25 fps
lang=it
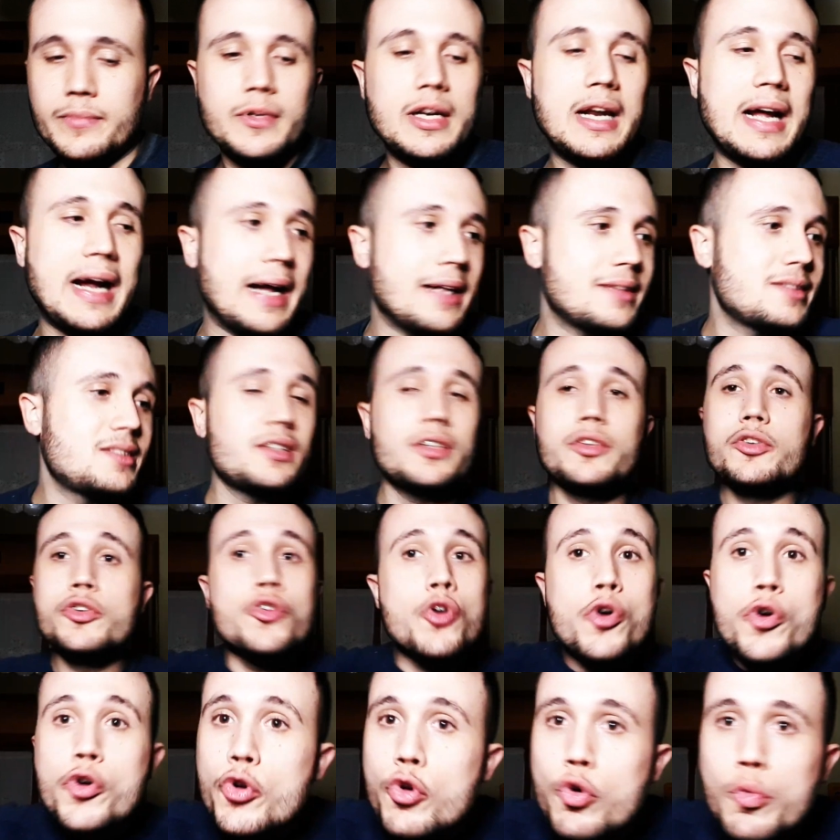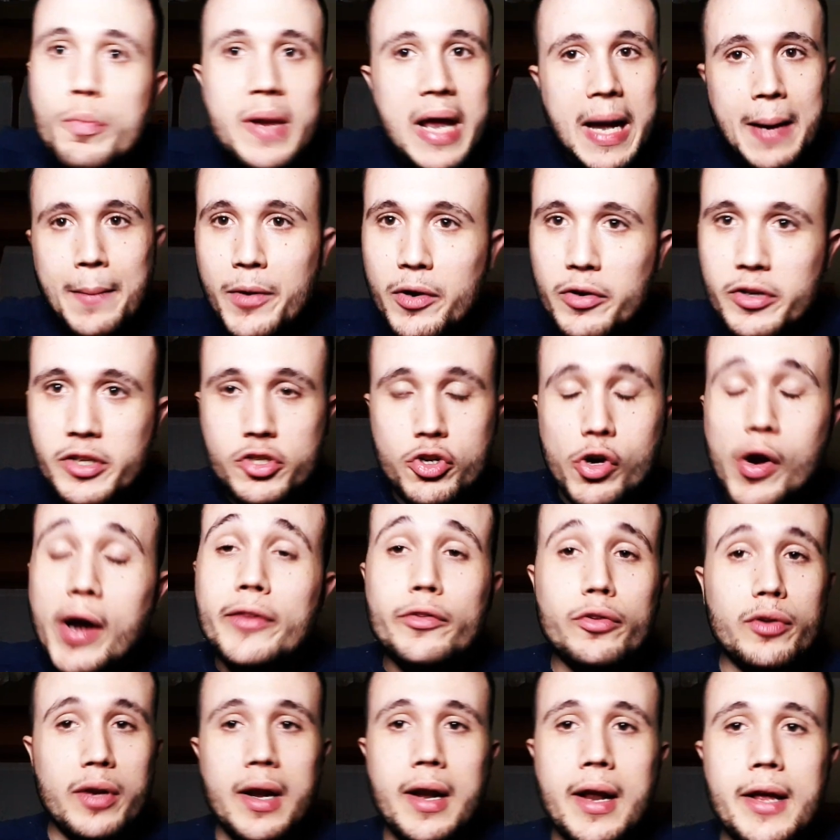Ragazzi, non rubiamo i
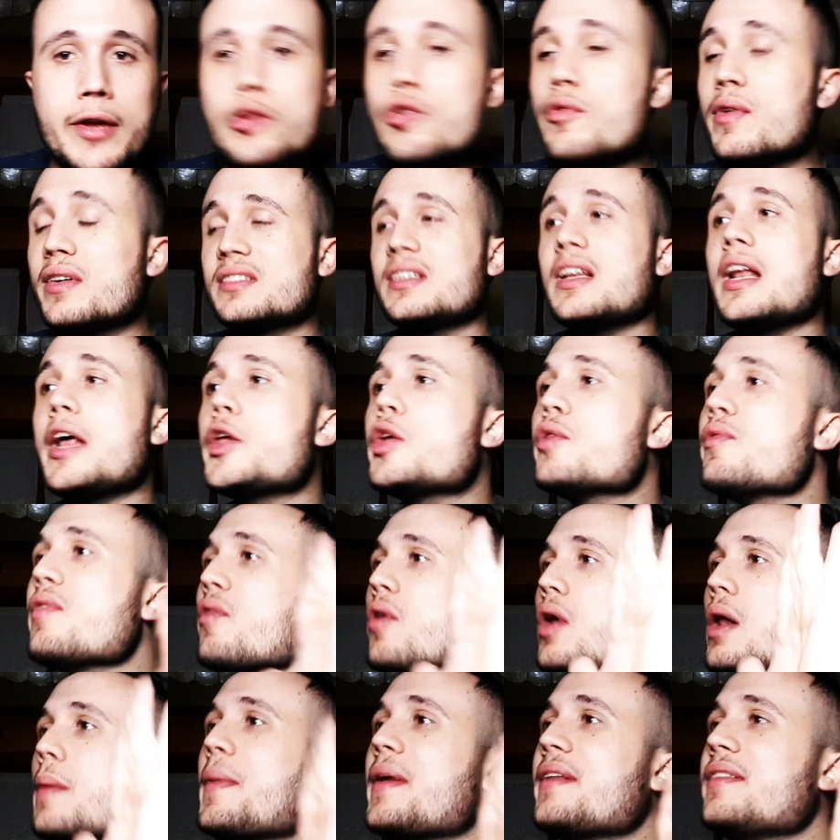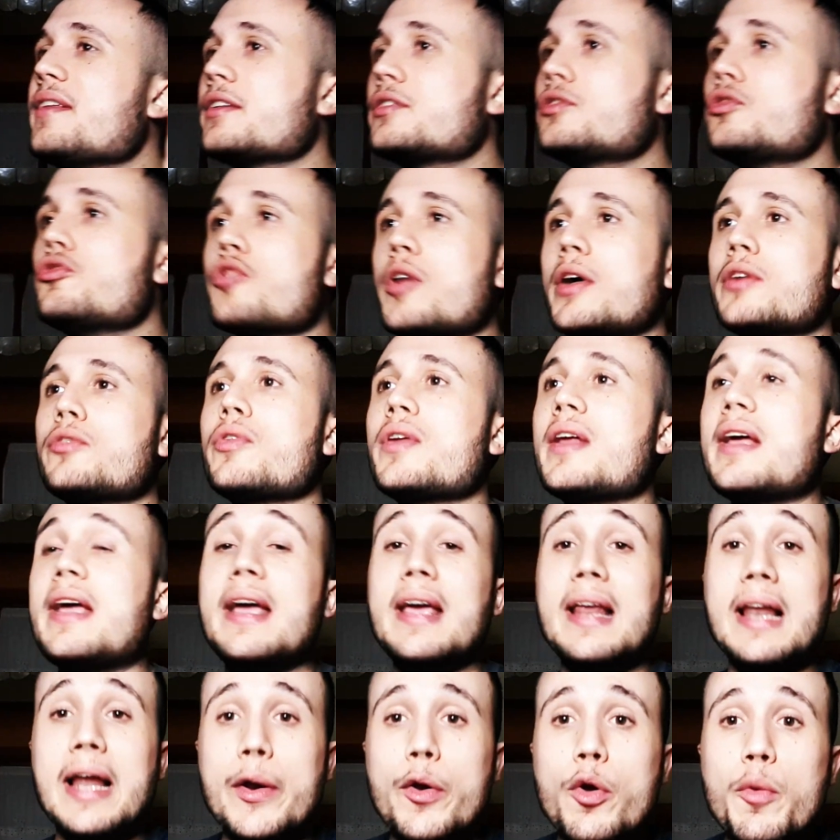giocatori alla Juve. Se la Juve vuole prendersi un giocatore e
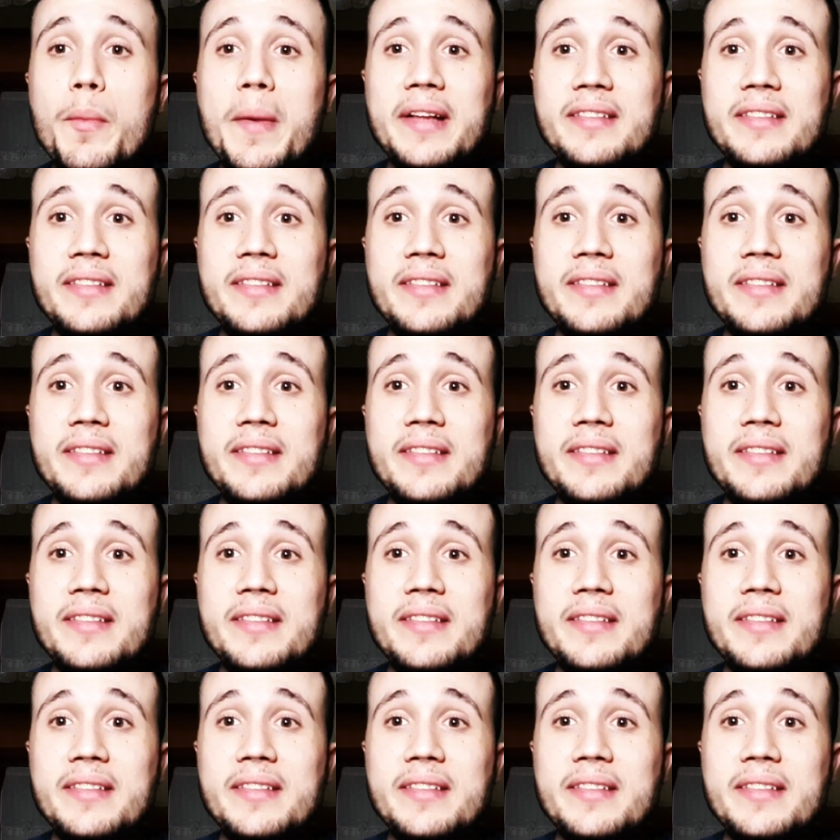la Roma è